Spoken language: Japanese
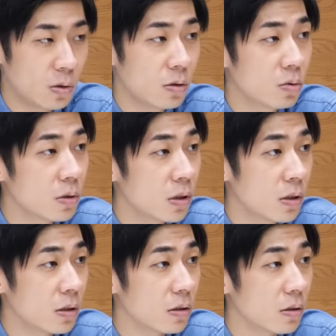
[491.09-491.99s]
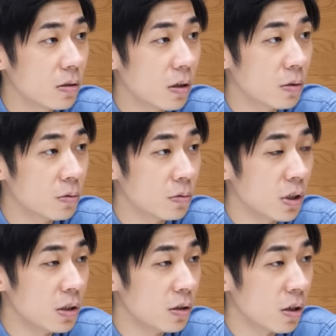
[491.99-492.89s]
なんでそれあの
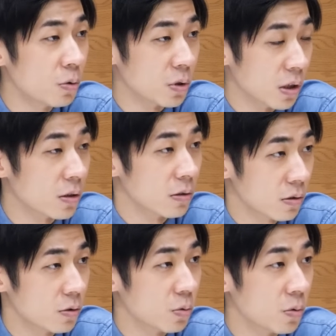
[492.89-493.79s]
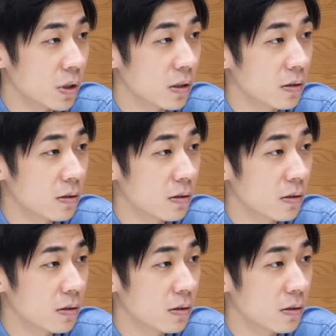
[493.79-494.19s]
芸人になろうってなったんですか、そこで。